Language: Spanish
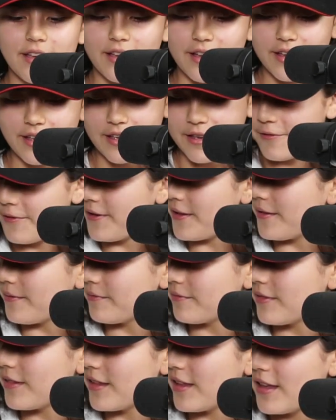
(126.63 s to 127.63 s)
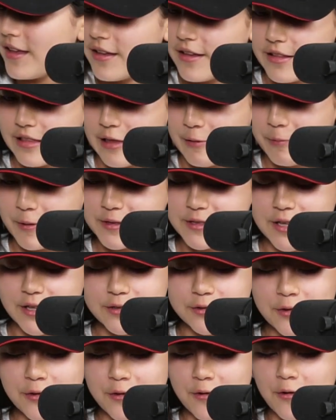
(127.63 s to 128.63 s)
Y fin. Después de
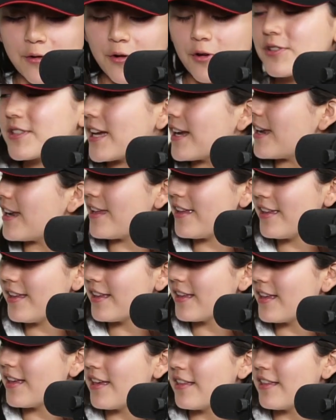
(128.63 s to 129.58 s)
eso yo salí,